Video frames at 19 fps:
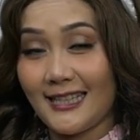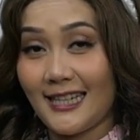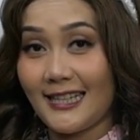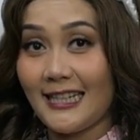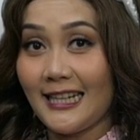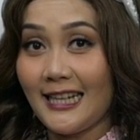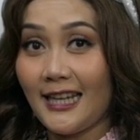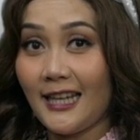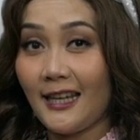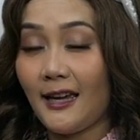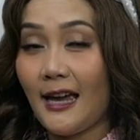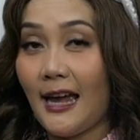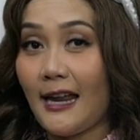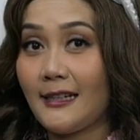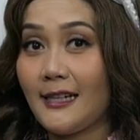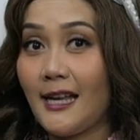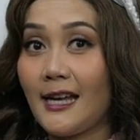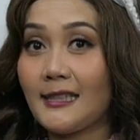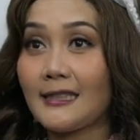Jadi
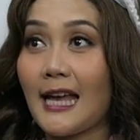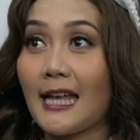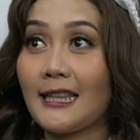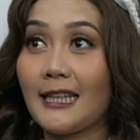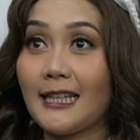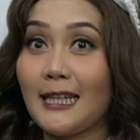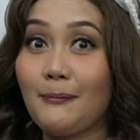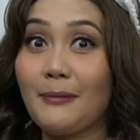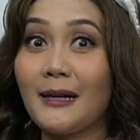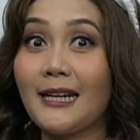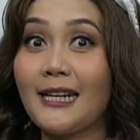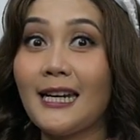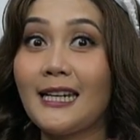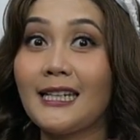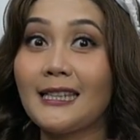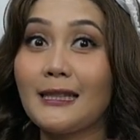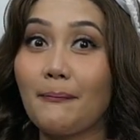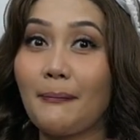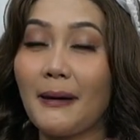Anda saat ini berada
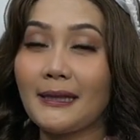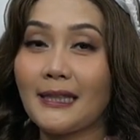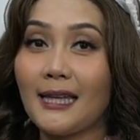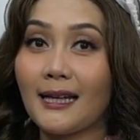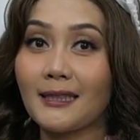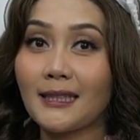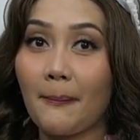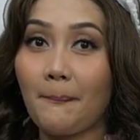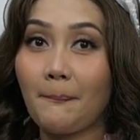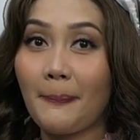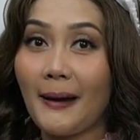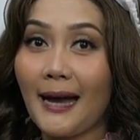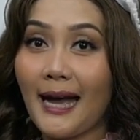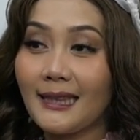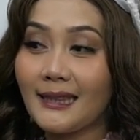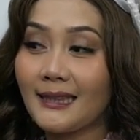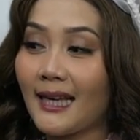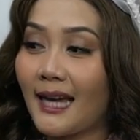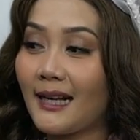di tempat yang
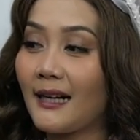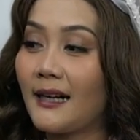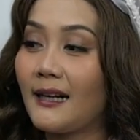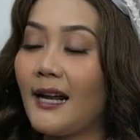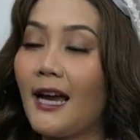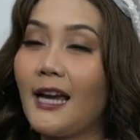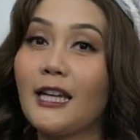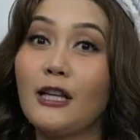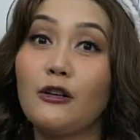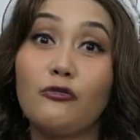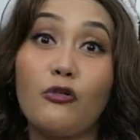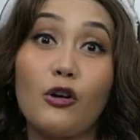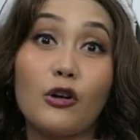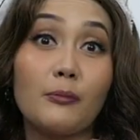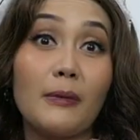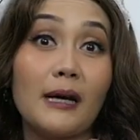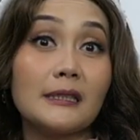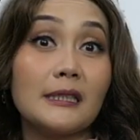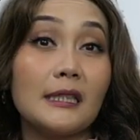tepat karena
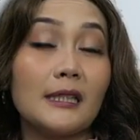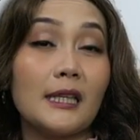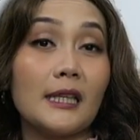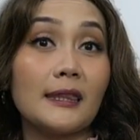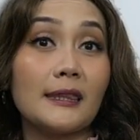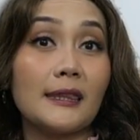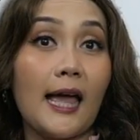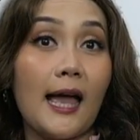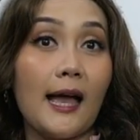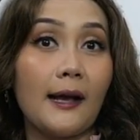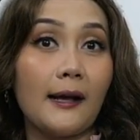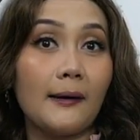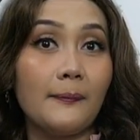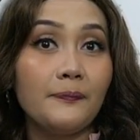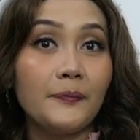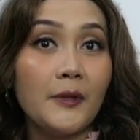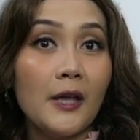informasi tentang